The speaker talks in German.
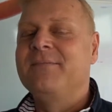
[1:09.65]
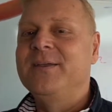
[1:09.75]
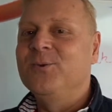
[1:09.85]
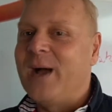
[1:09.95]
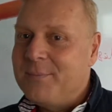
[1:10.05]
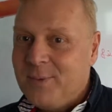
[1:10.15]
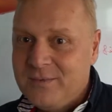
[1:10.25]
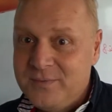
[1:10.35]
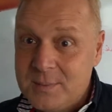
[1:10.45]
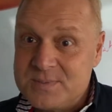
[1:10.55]
wenn du
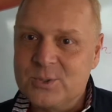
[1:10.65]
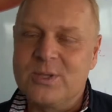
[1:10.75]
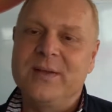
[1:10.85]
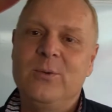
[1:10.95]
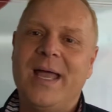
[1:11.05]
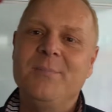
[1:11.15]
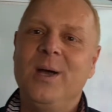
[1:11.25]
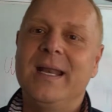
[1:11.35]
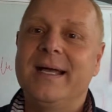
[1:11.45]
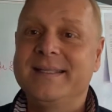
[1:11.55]
einmal wirbst oder wenn du
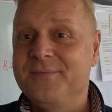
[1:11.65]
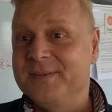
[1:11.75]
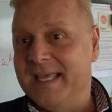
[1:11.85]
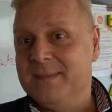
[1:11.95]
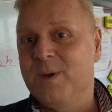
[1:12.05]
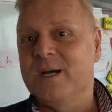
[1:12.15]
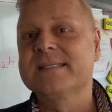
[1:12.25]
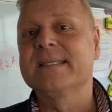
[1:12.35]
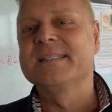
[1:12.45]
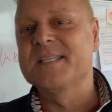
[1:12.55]
einmal eine Aktivität
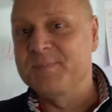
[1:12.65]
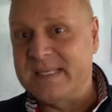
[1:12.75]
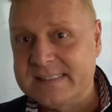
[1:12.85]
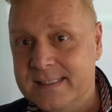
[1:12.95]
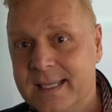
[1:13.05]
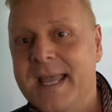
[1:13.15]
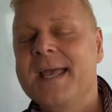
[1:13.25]
machst, dann ist es besser,